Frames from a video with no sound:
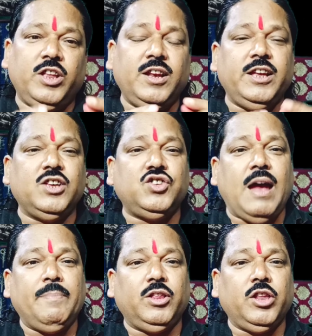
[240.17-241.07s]
दिन इस
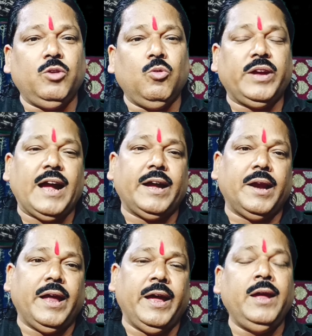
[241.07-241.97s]
जावित्री को क्या
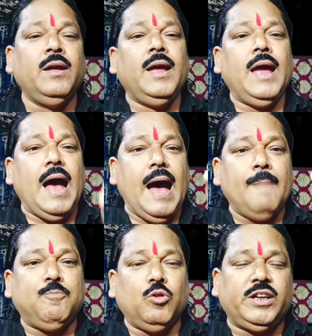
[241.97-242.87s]
करना है
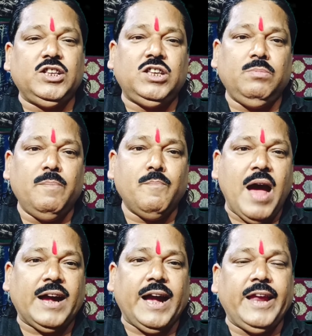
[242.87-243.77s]
आपको किसी भी
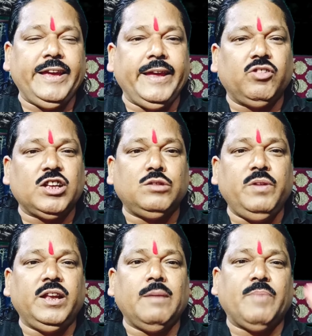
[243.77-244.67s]
मां काली की
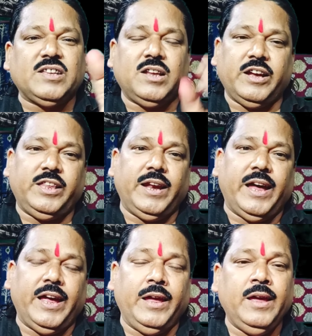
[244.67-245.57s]
तस्वीर के पास रख देना
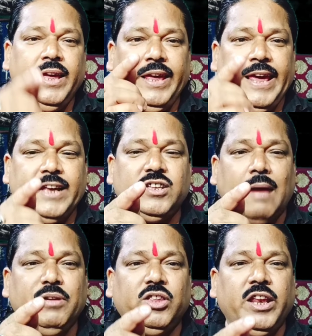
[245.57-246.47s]
है एक
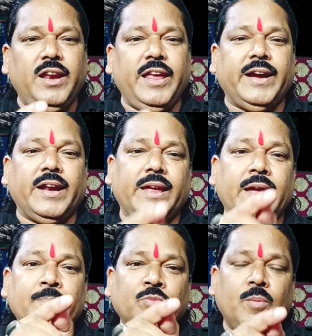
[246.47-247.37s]
जावित्री लेकर के
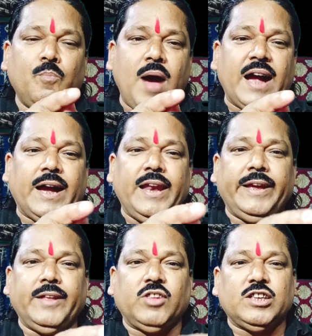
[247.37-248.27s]
मां काली
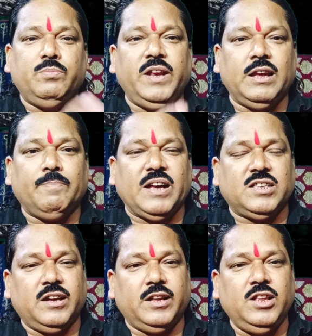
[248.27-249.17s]
की तस्वीर के
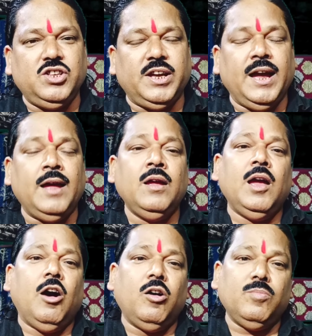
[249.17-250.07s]
पास रख दीजिएगा
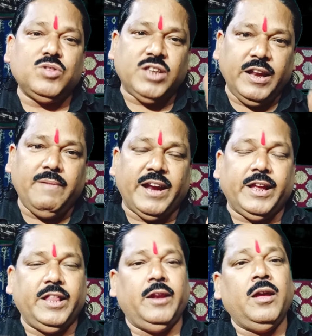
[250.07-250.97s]
और शनिवार
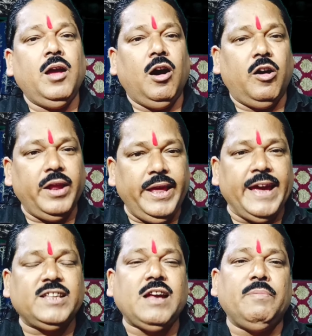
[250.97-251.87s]
के दिन और
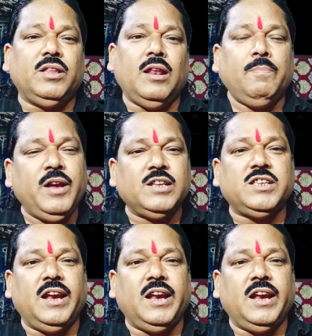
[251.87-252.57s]
एक जावित्री फिर से